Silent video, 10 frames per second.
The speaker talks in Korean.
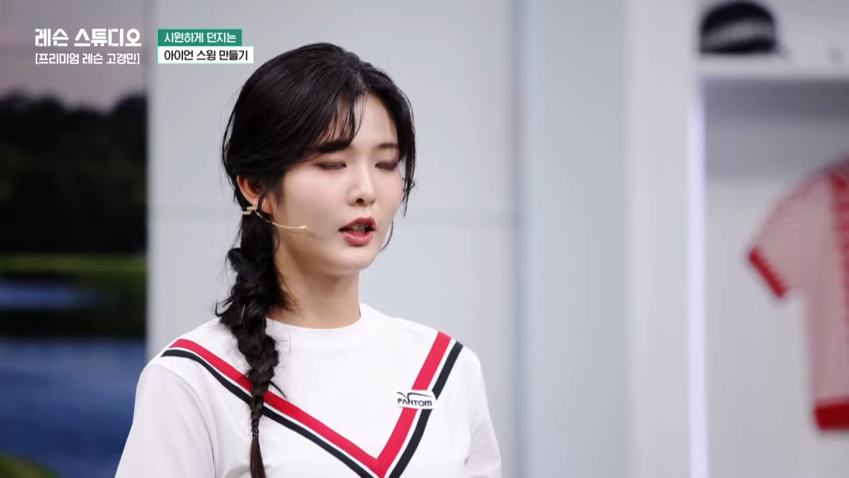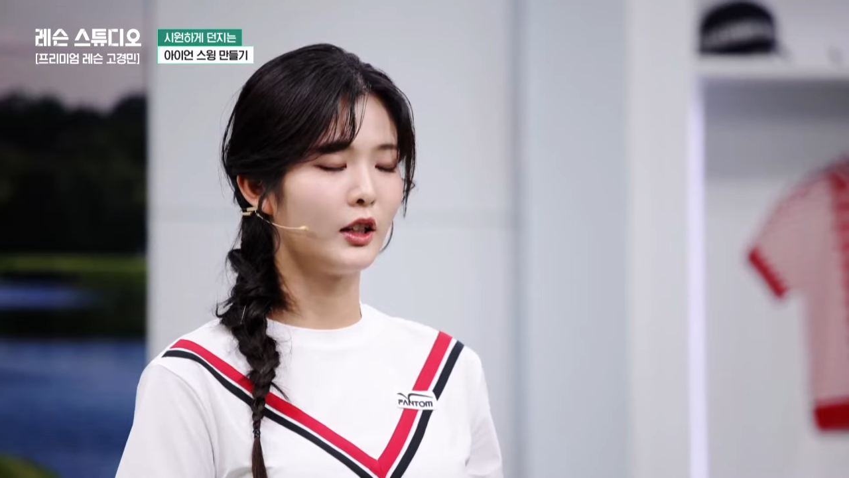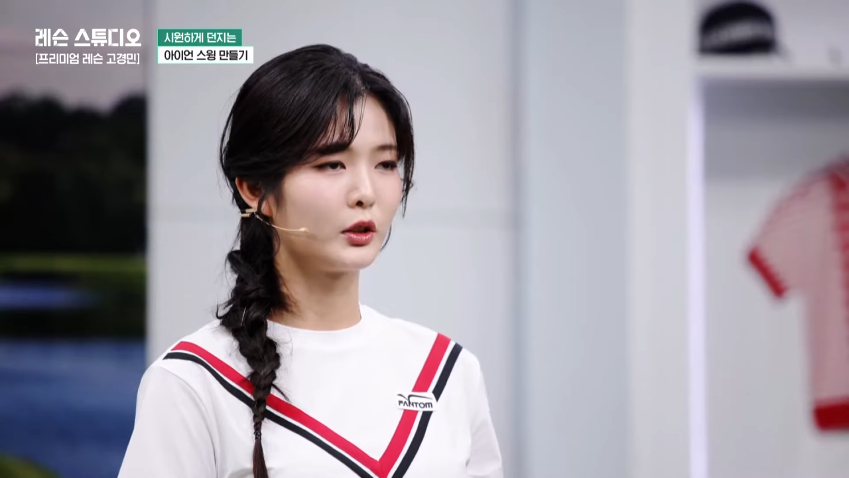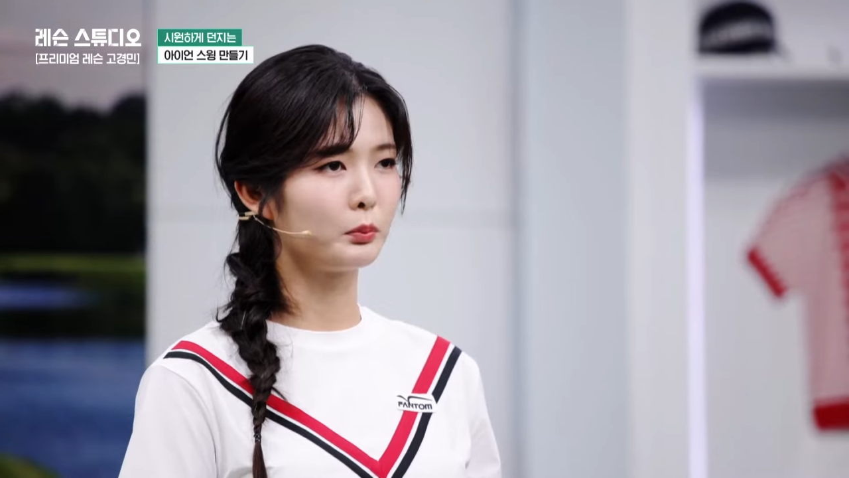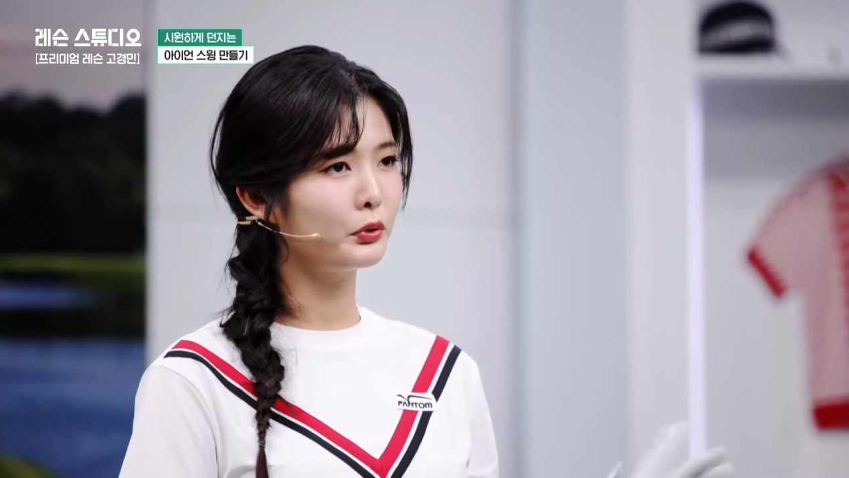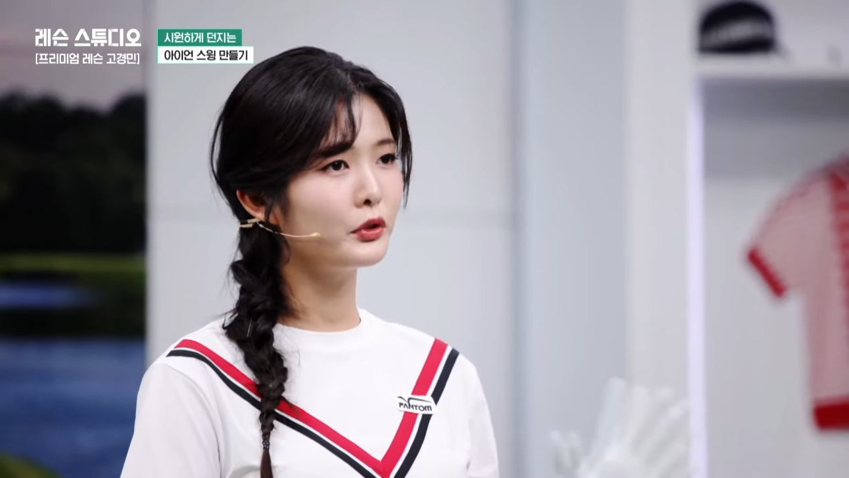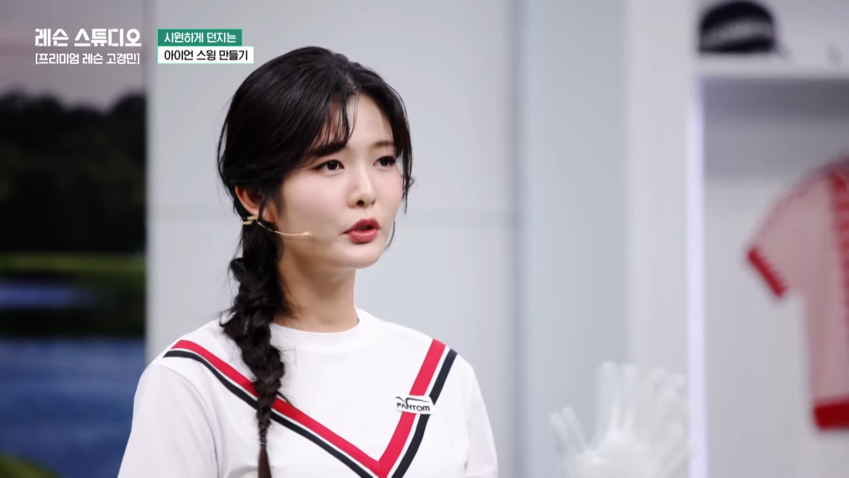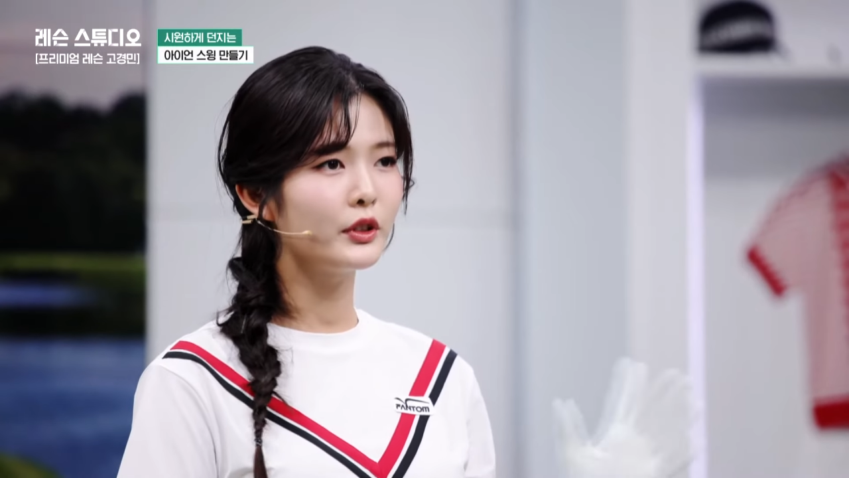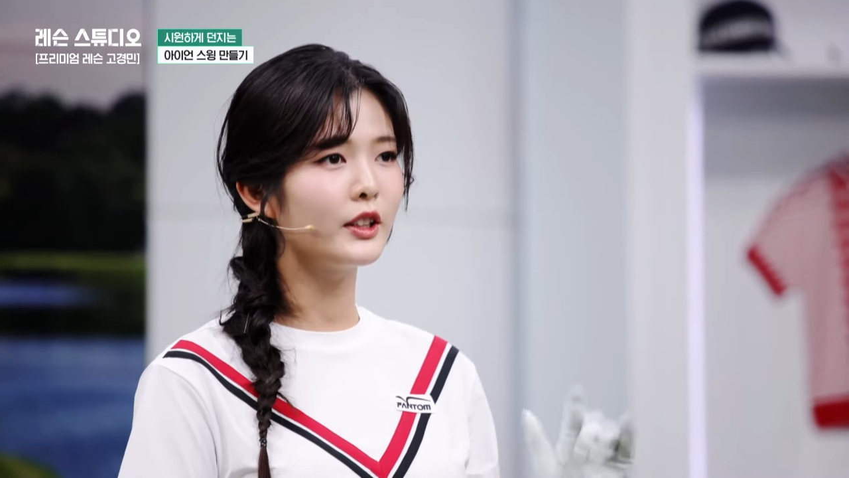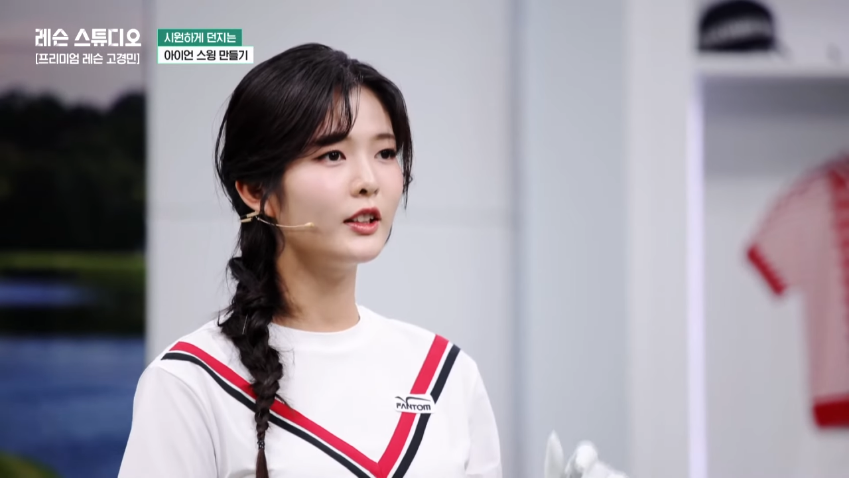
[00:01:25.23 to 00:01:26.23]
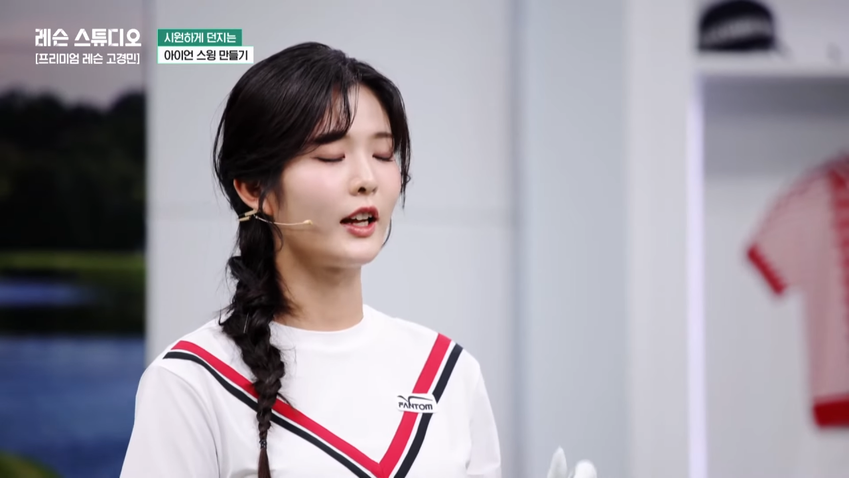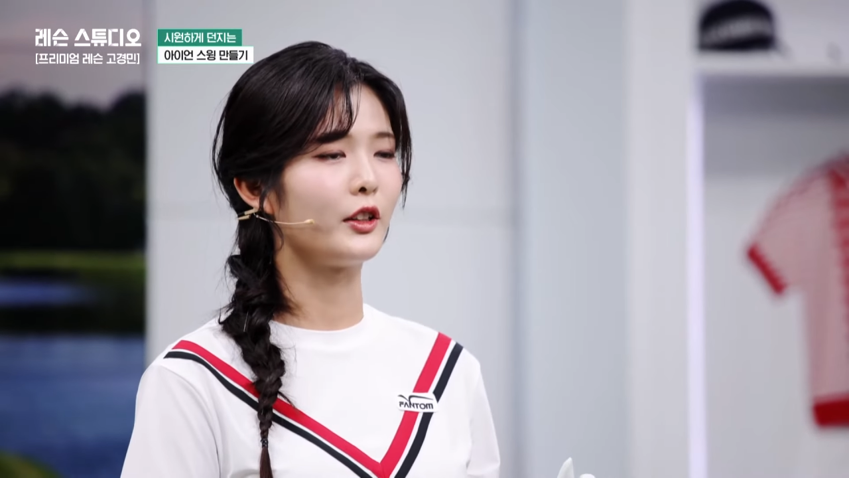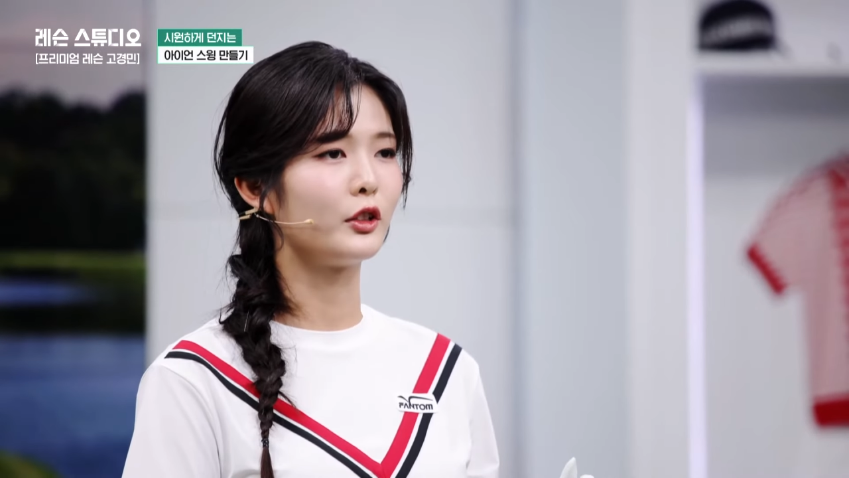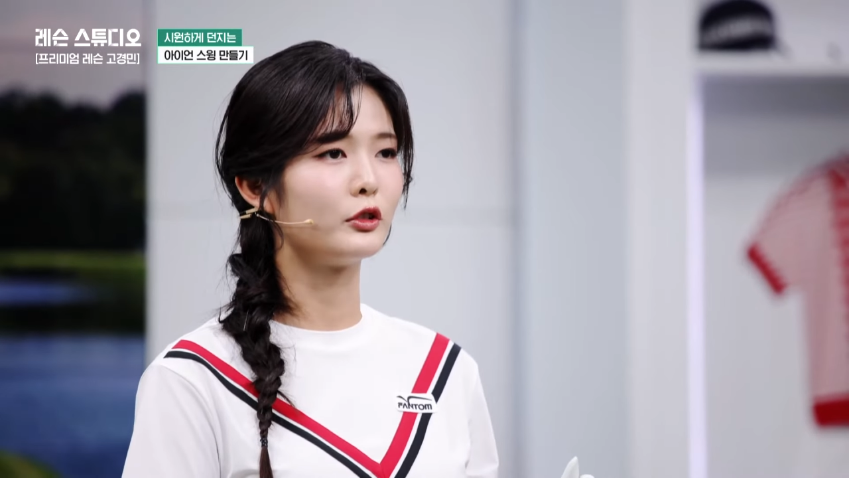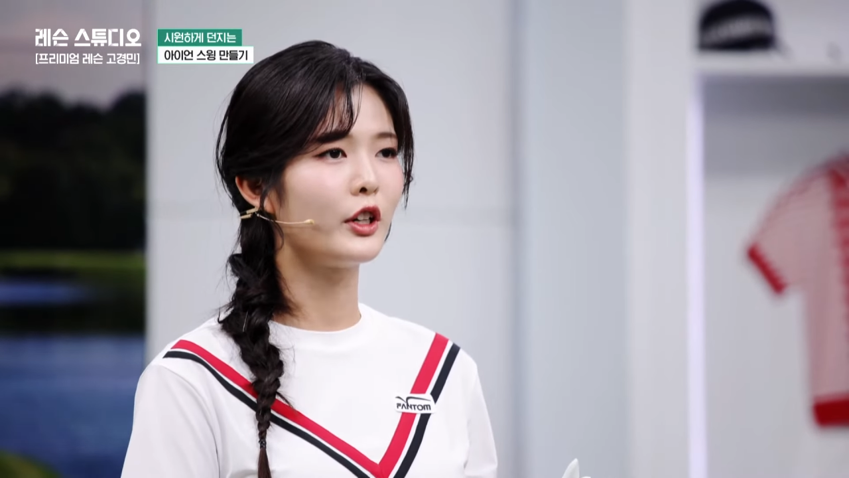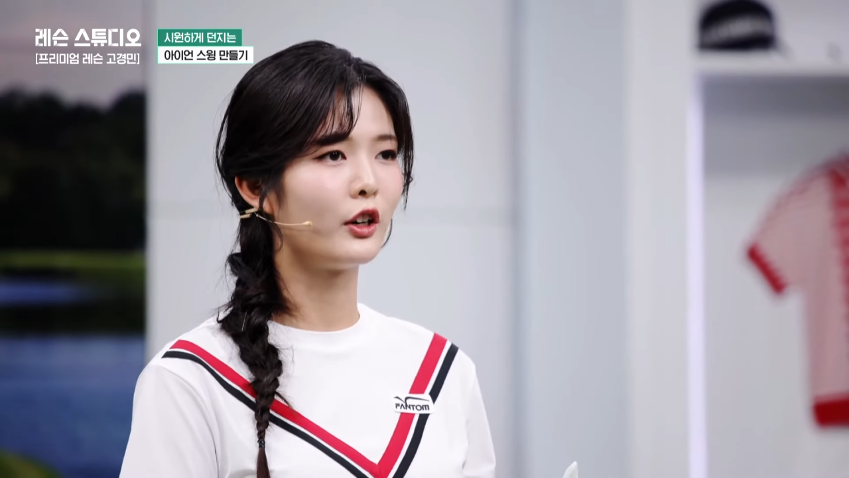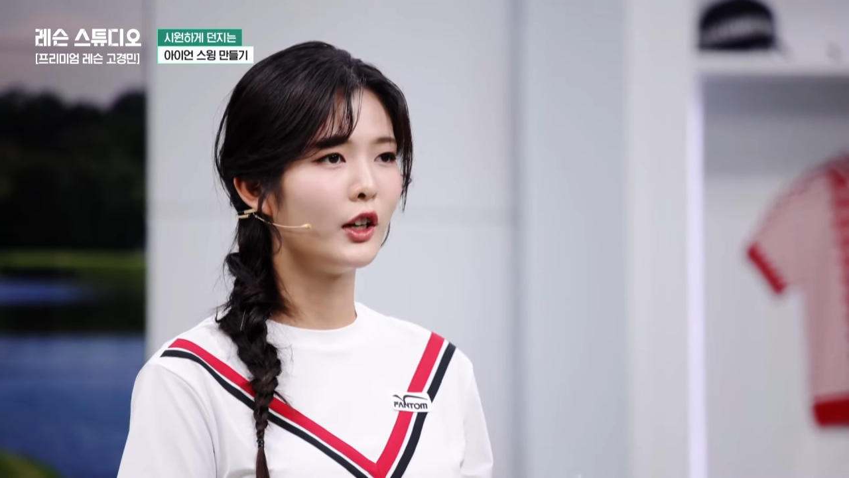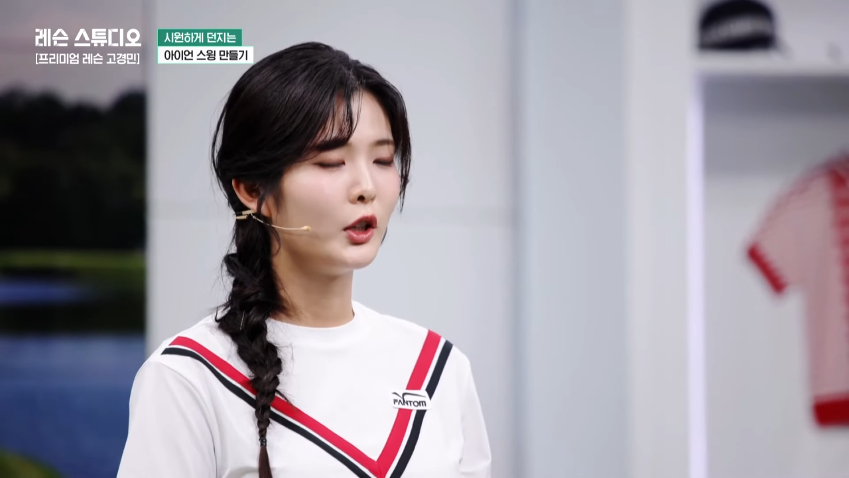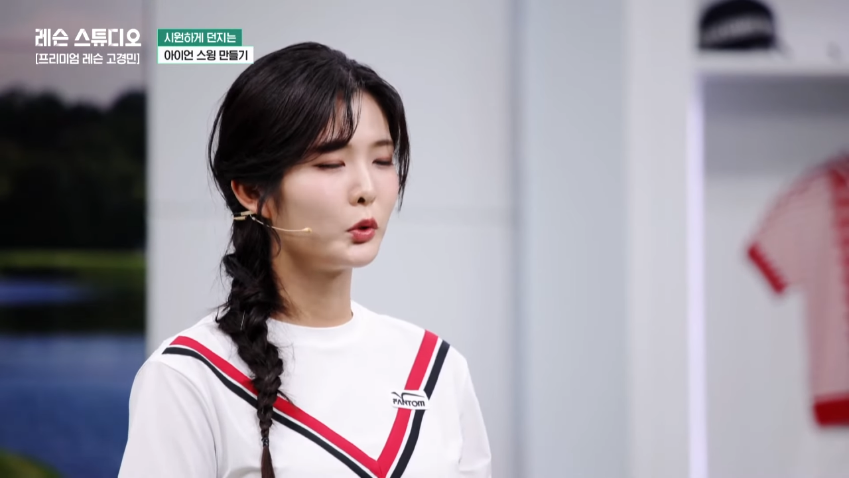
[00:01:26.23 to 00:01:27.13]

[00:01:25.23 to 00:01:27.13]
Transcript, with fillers: 그래서 풀 스윙은 아니고요.